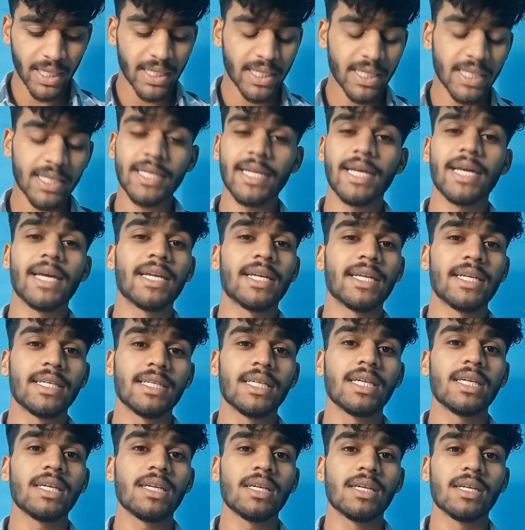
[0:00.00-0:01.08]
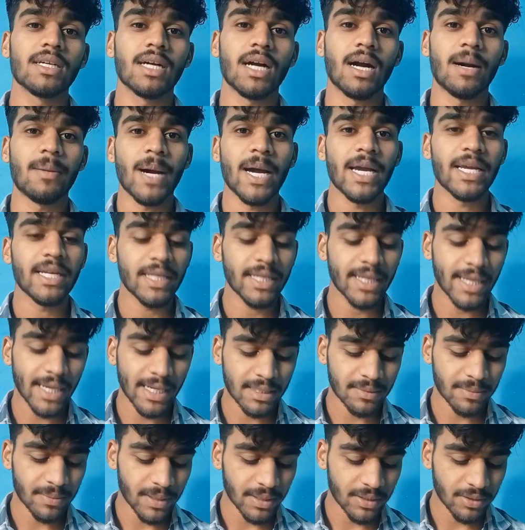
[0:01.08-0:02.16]
एक ही ट्रेन है ये कामायनी
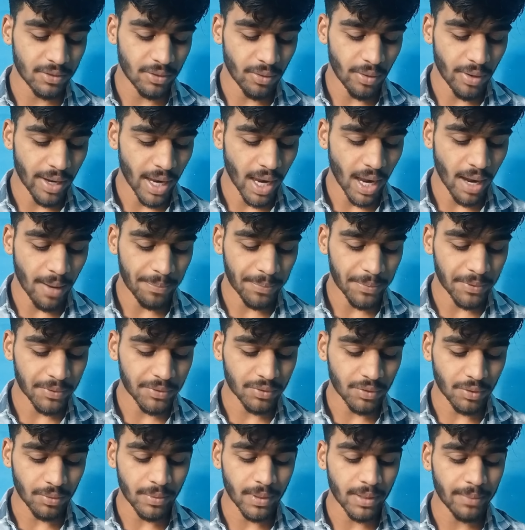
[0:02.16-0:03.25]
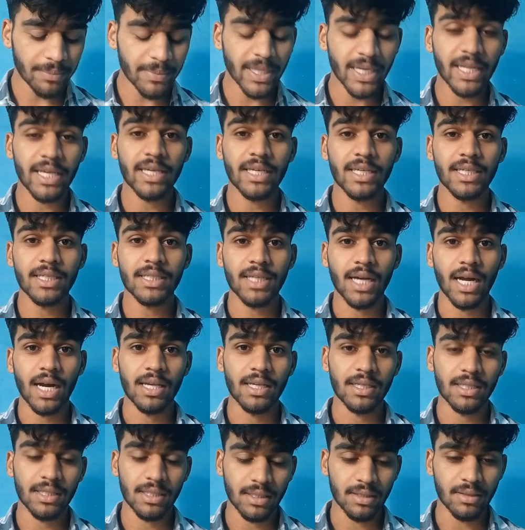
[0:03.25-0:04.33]
एक्सप्रेस जो कि आपको सुबह मिलेगी
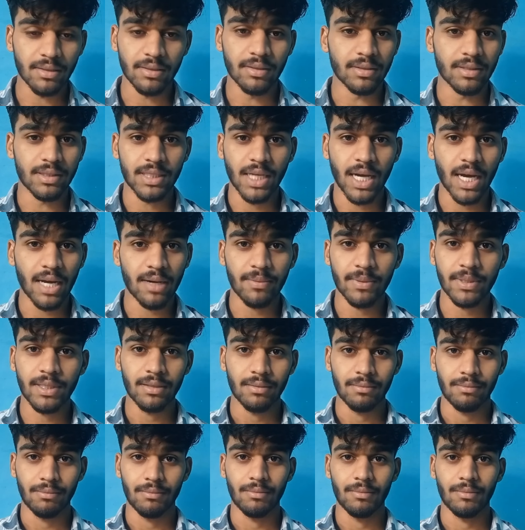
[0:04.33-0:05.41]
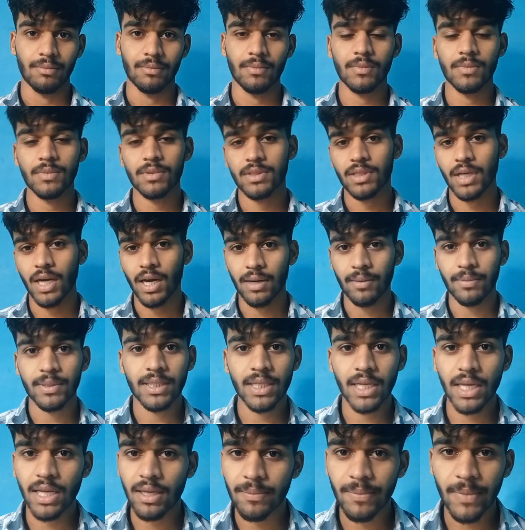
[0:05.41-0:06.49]
साढ़े चार बजे चार
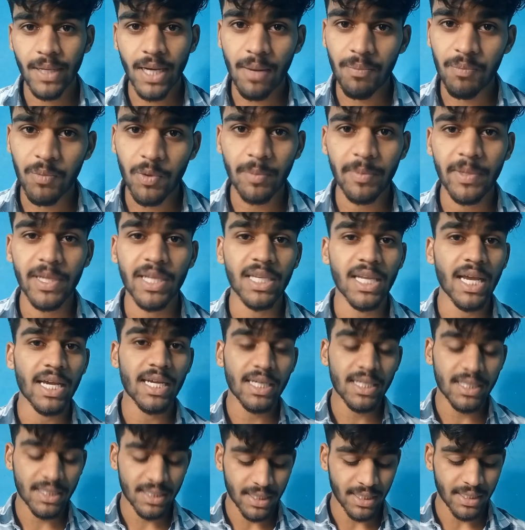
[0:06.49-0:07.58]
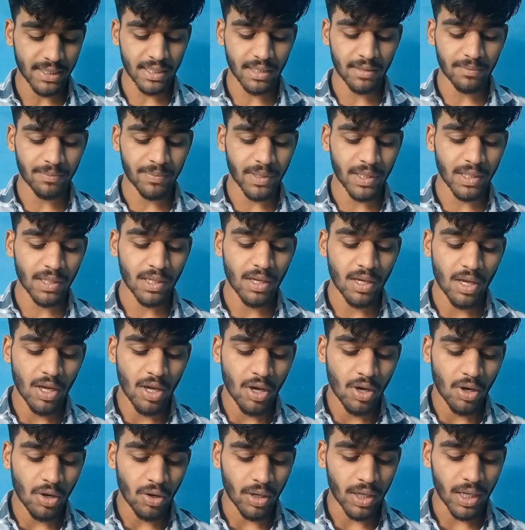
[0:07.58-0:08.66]
बजे लगभग आपको मिल जाएगी स्टेशन पे
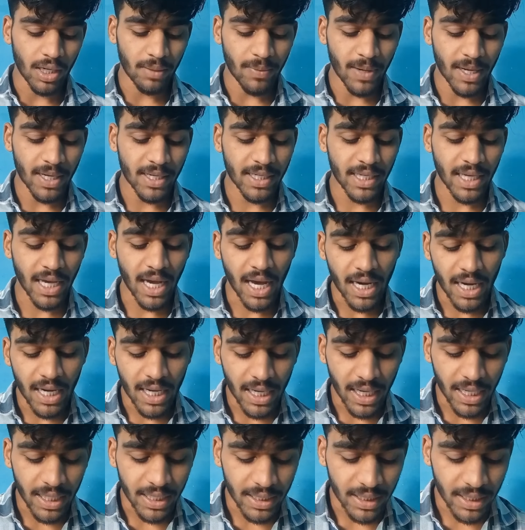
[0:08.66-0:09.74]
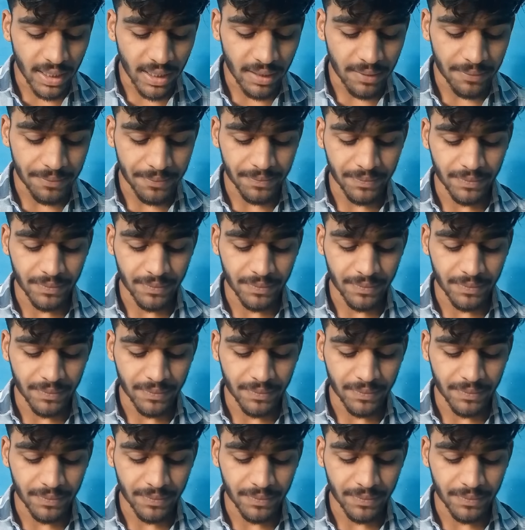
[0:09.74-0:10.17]
और लगभग ग्यारह घंटे